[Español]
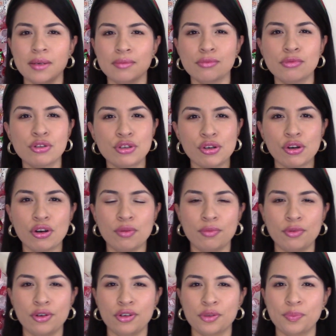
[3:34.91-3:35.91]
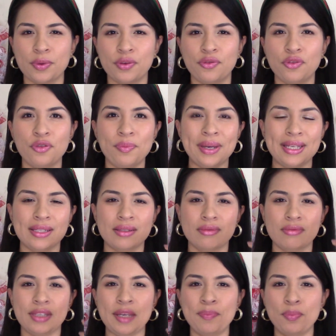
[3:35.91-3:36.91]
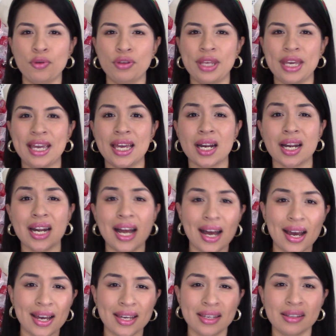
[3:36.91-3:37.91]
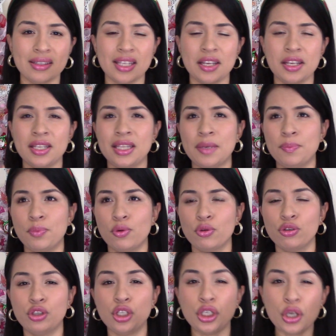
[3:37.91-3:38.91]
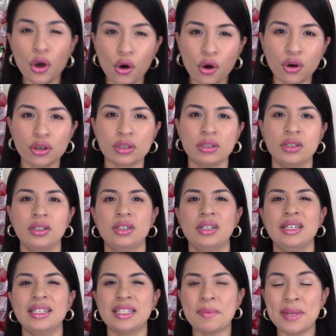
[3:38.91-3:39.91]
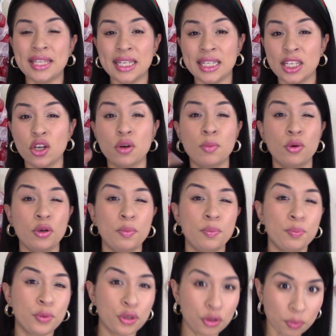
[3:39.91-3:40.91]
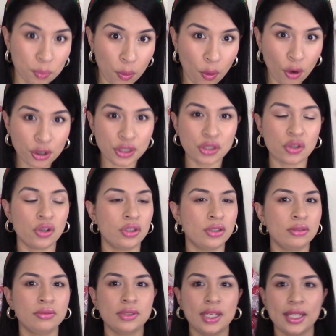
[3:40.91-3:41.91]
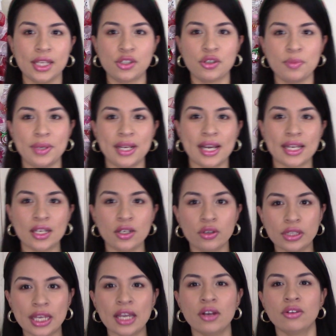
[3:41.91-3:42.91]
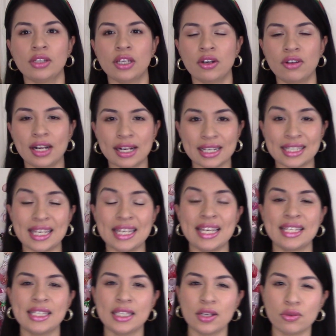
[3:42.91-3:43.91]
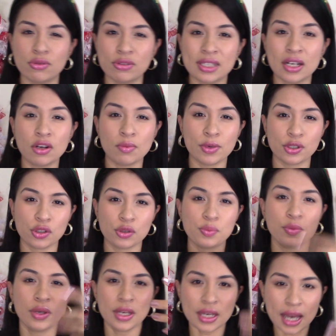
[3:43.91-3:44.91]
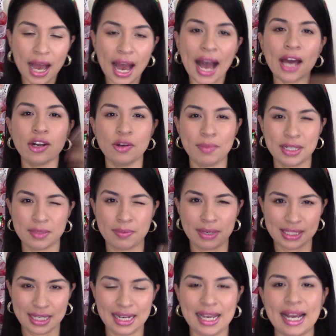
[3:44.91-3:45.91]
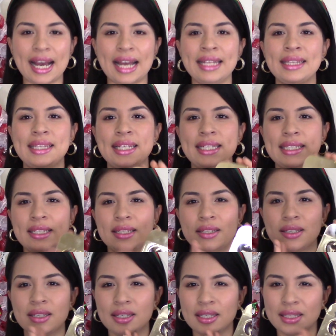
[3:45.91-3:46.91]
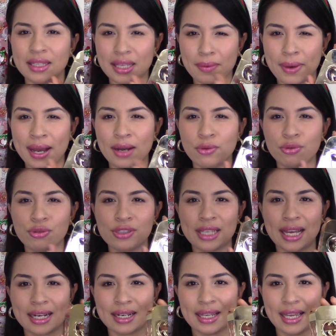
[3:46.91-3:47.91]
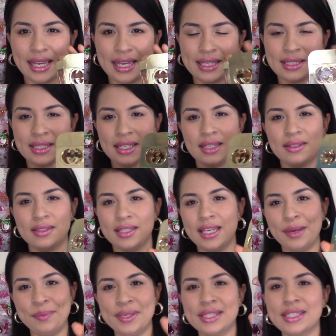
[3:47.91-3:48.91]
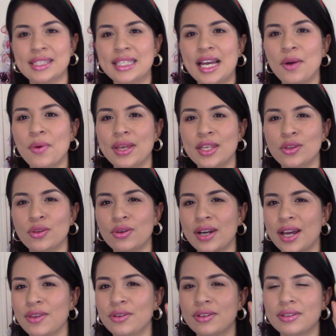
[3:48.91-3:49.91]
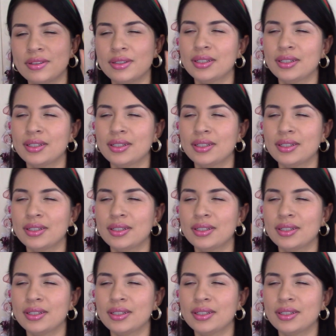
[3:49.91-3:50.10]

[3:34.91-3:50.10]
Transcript: mucho como los perfumes tipo de Guerlain, tipo Dior, si me entienden, como el Pure Poison, que de hecho miren aquí lo tengo, tengo la reseña, si te gustan como esos aromas más elegantes, te va a gustar este. Y a mí este agua de tocador